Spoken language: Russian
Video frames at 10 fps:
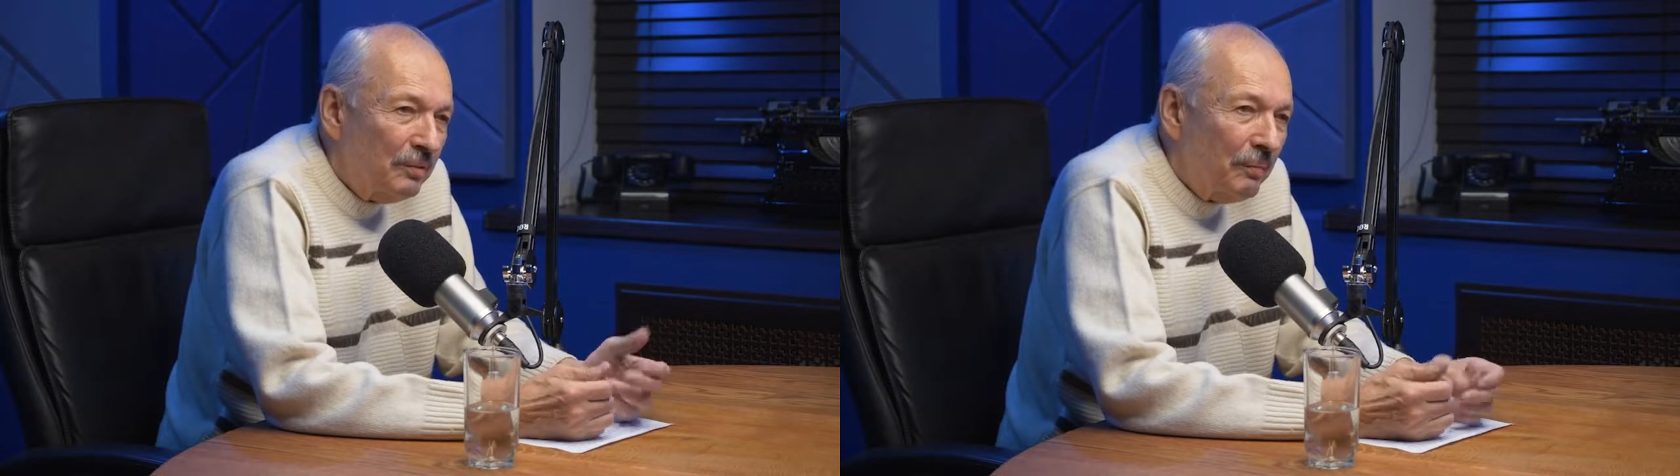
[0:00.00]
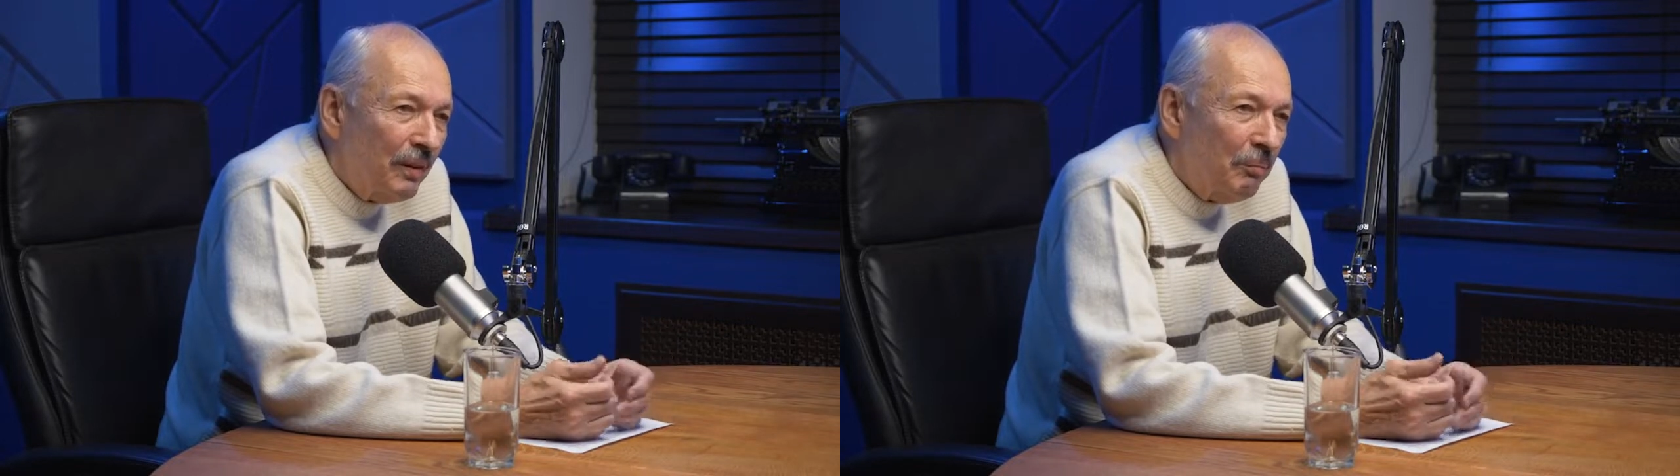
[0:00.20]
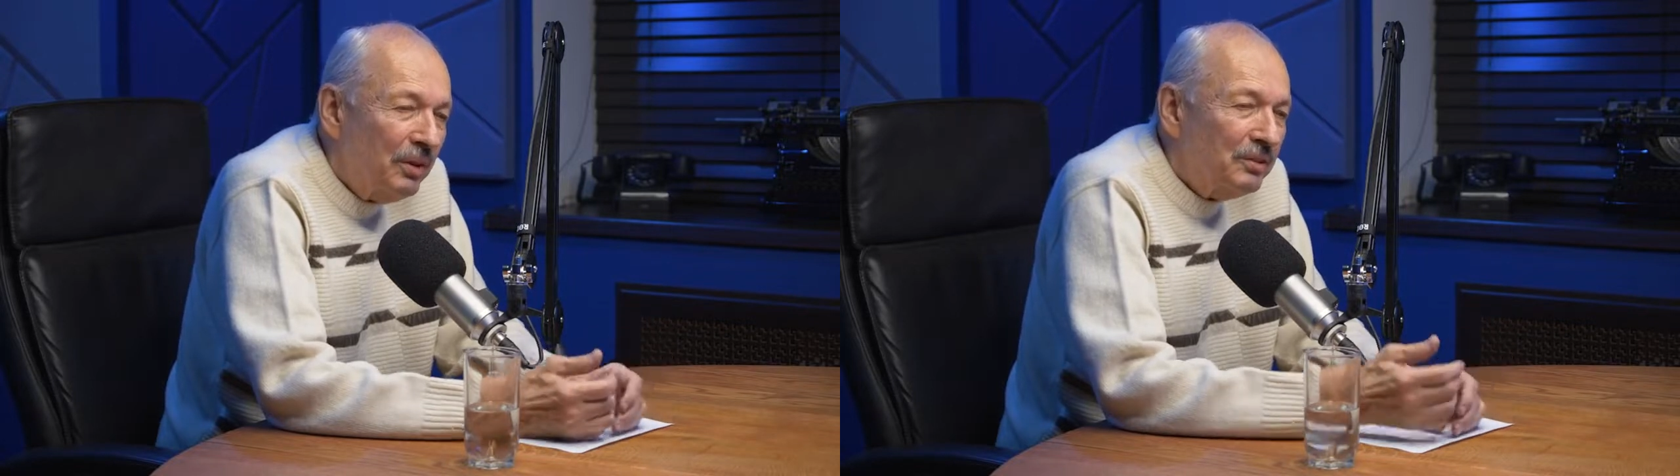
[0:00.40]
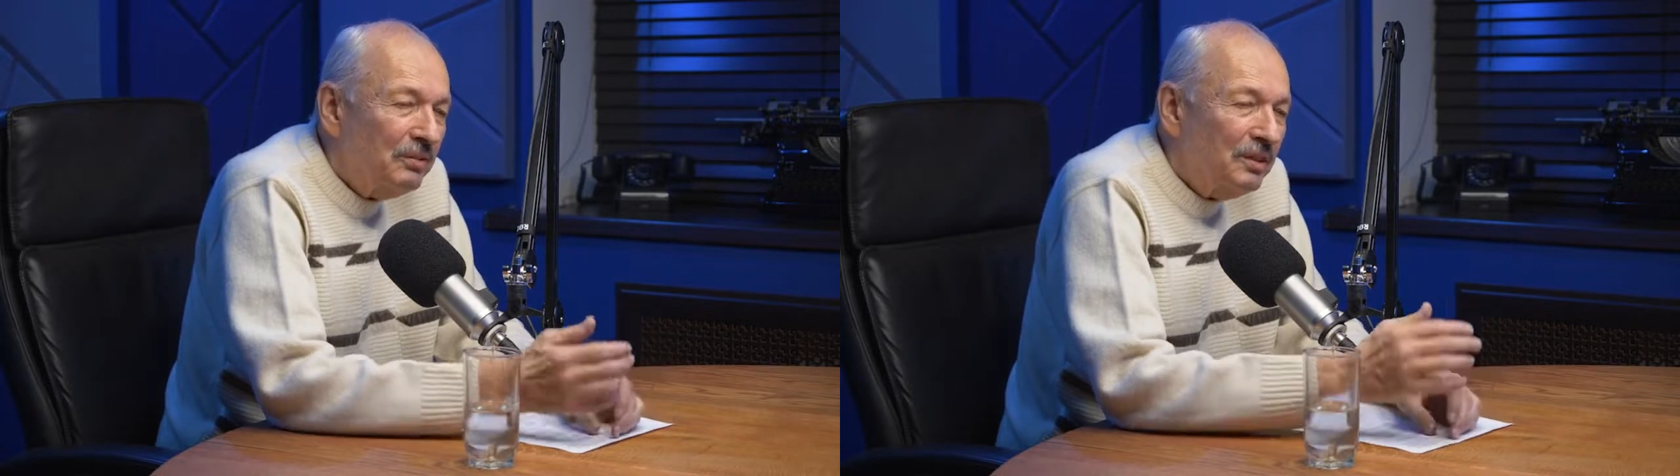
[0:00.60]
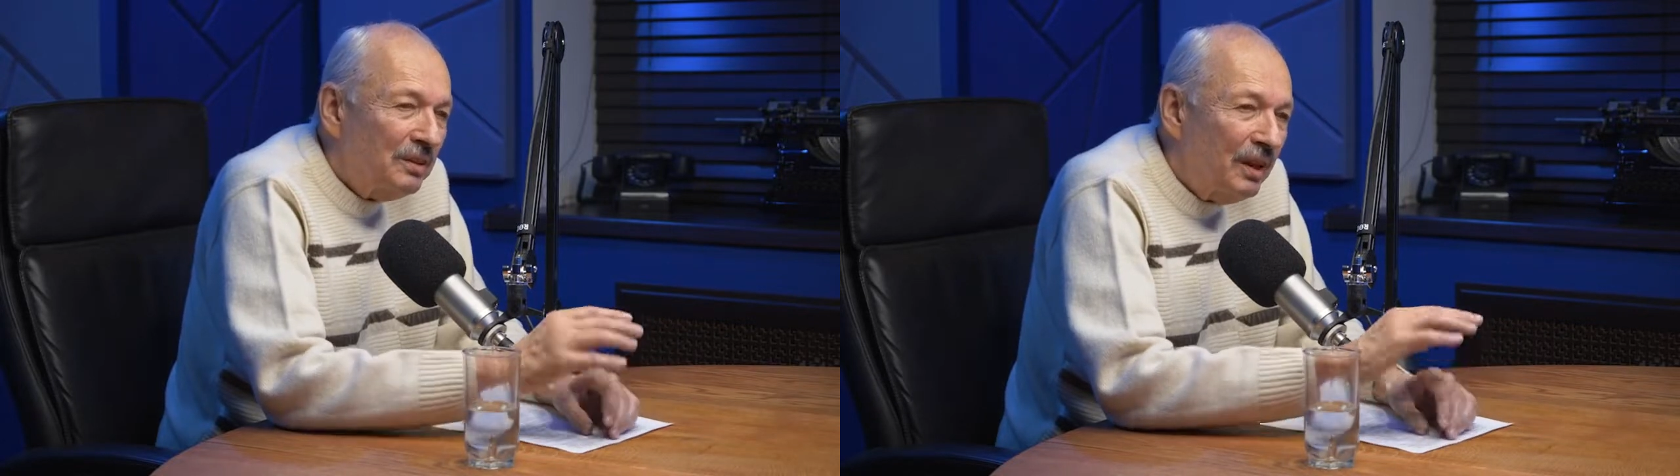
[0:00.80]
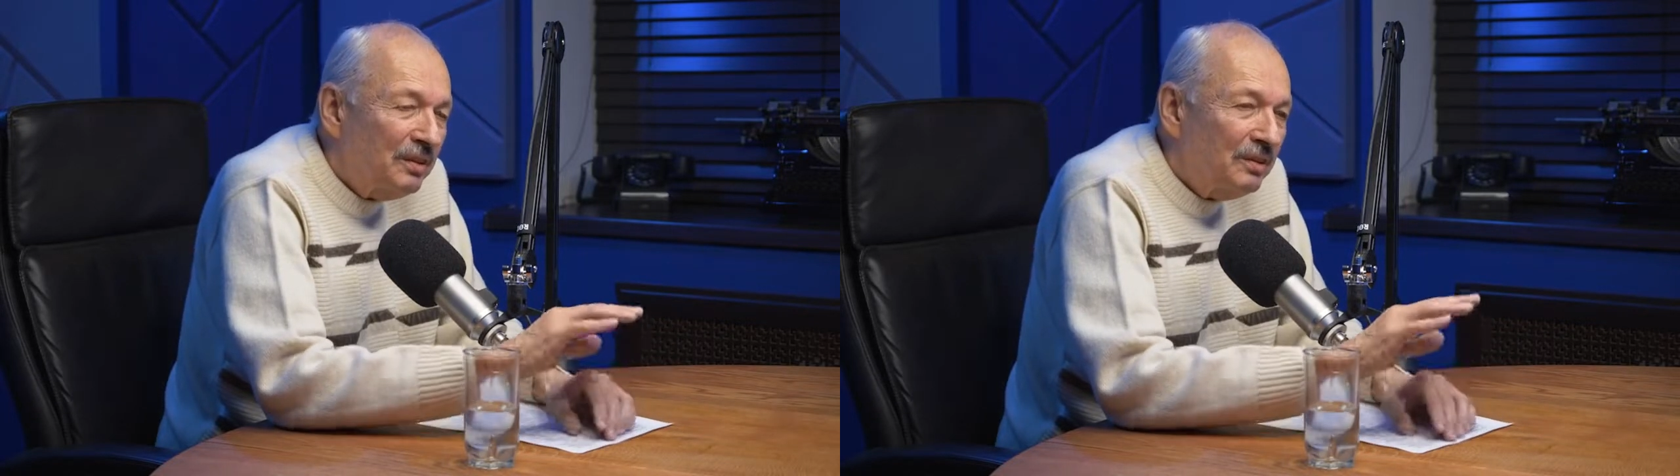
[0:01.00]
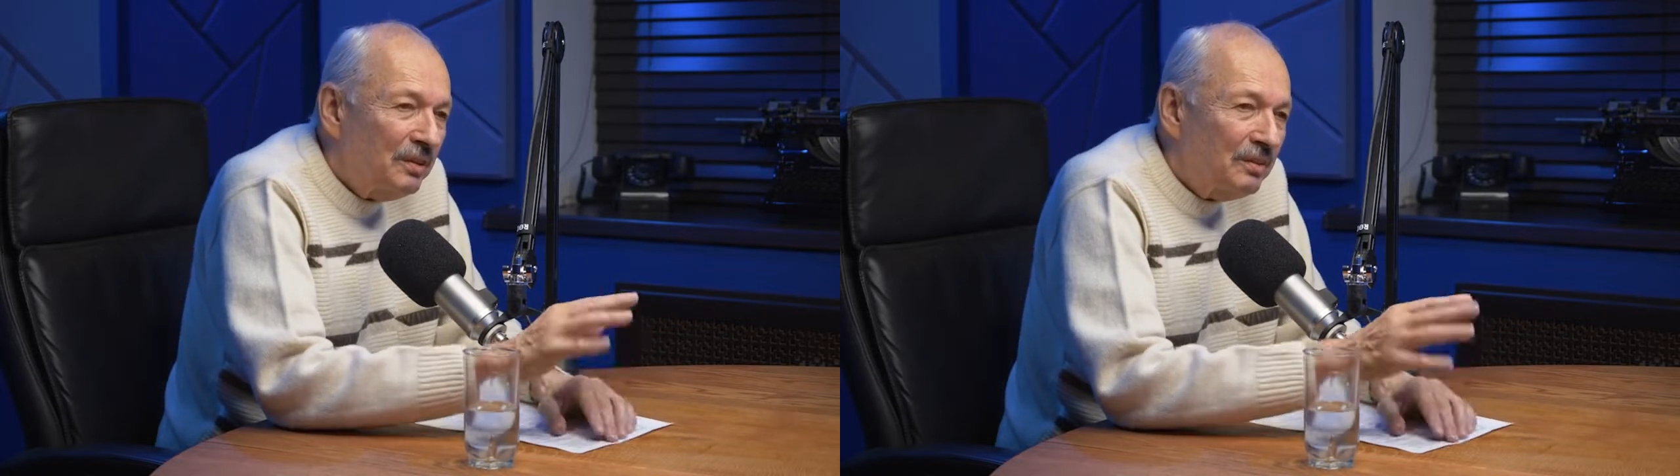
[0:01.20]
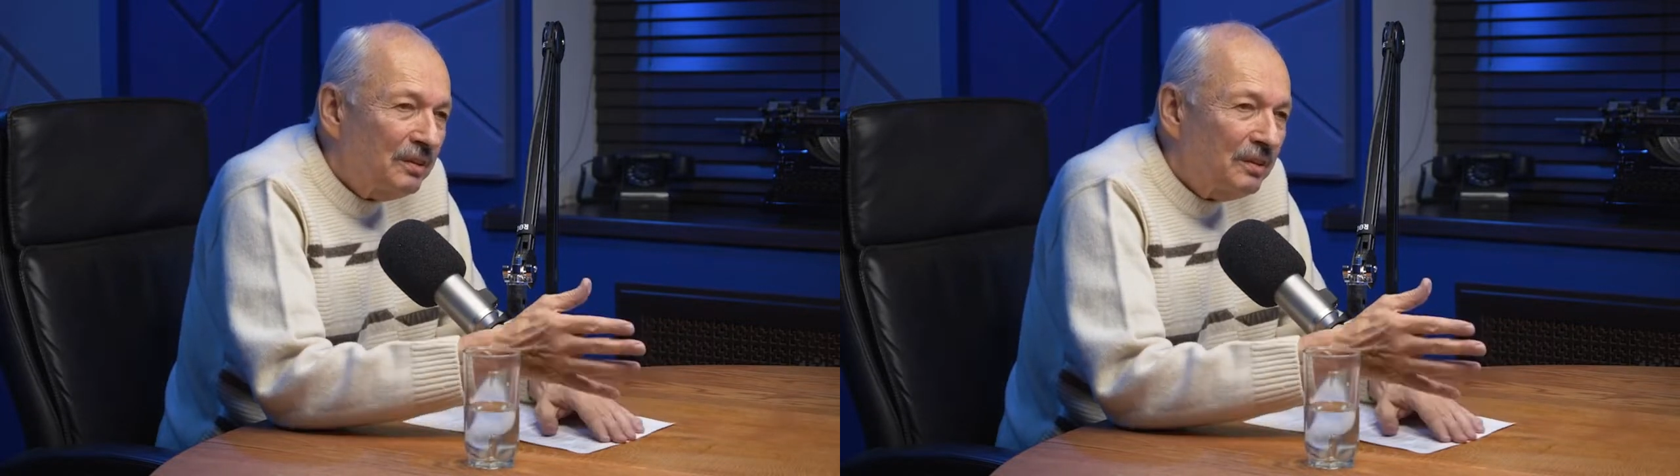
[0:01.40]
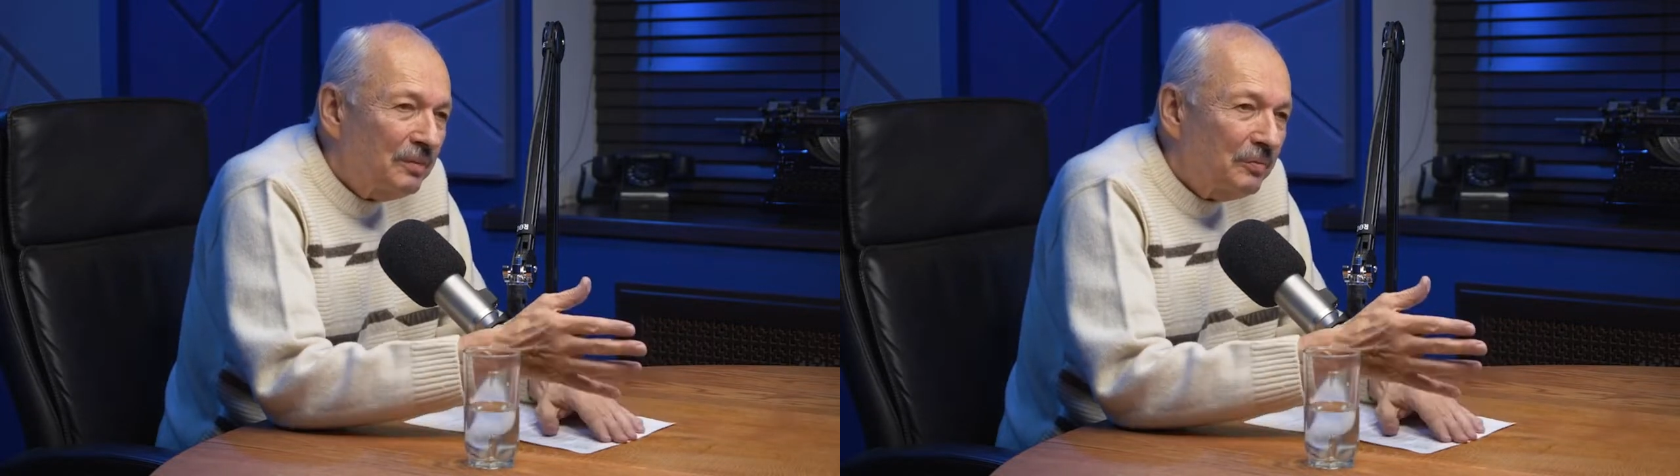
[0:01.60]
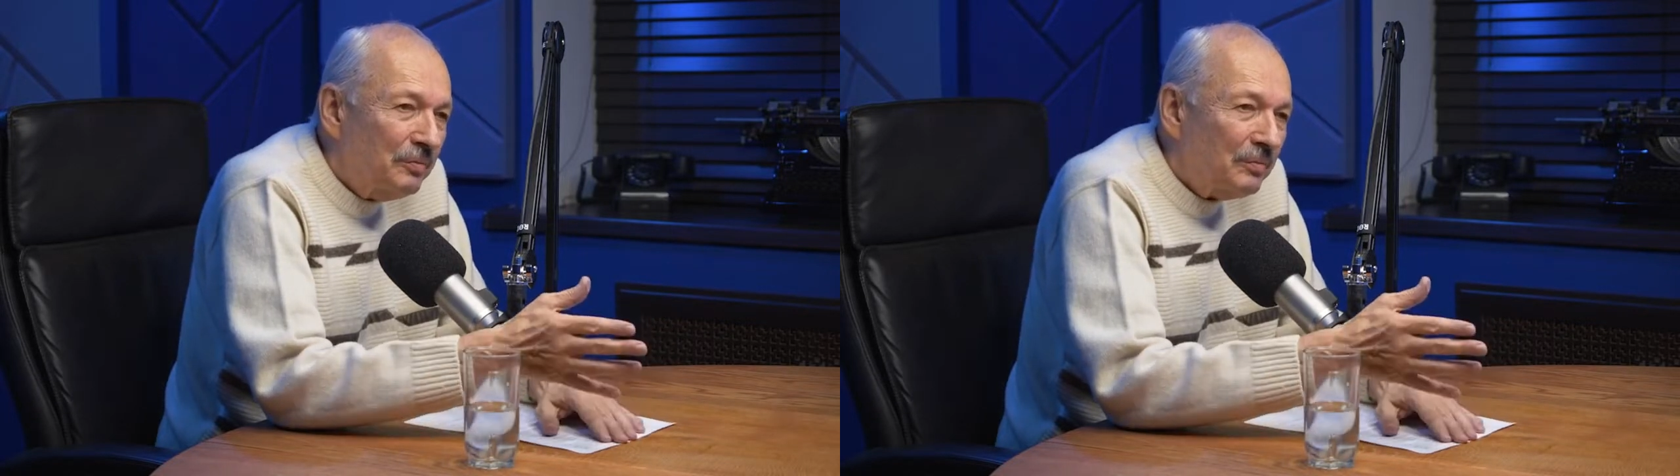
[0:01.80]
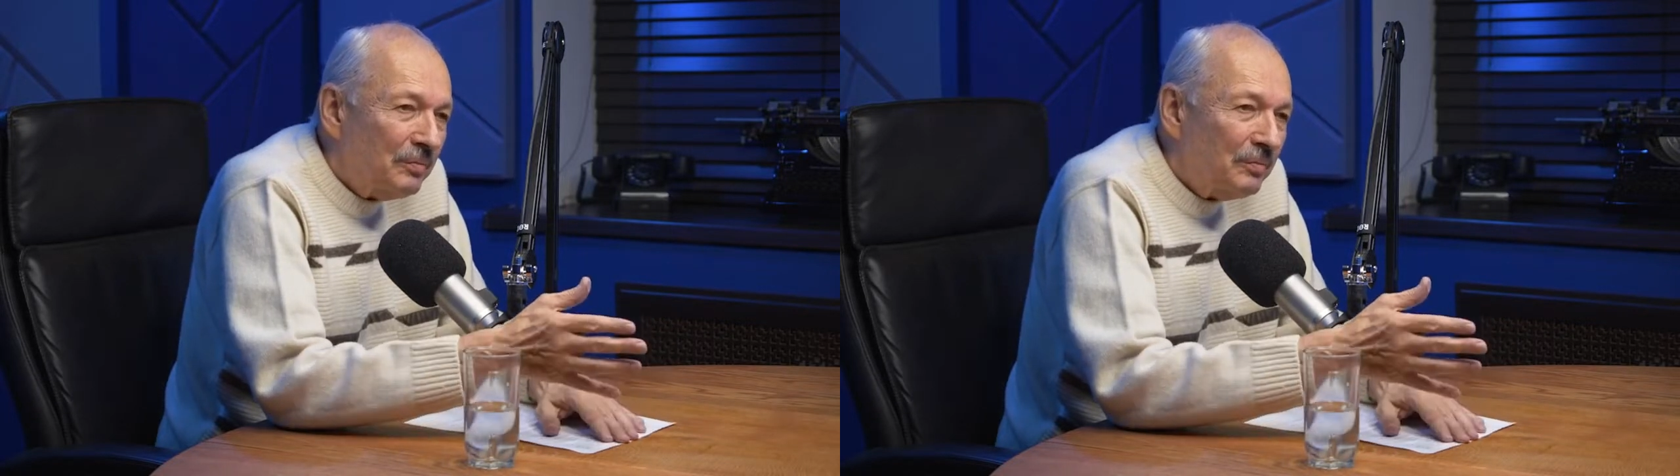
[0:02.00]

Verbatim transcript: базовая ткань сознания. Угу.